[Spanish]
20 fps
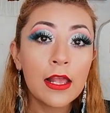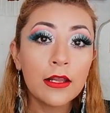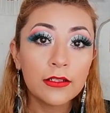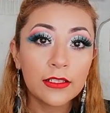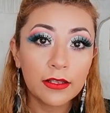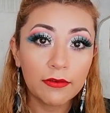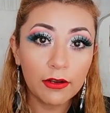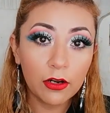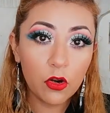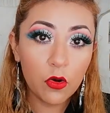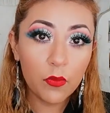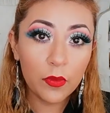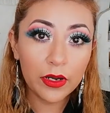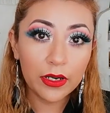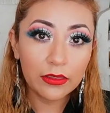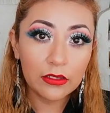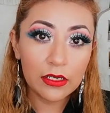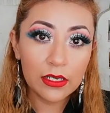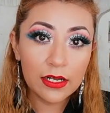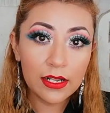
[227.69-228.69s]
Se va a
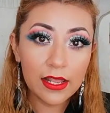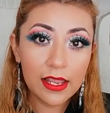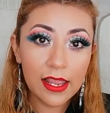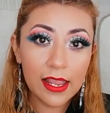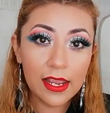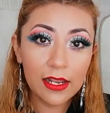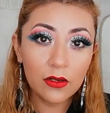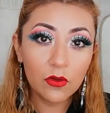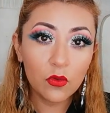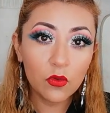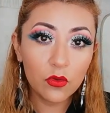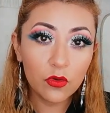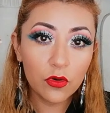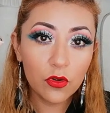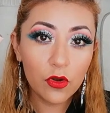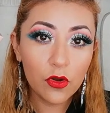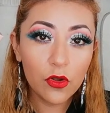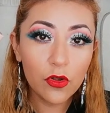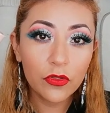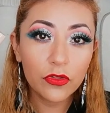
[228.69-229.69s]
convertir en
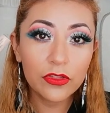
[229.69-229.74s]
uno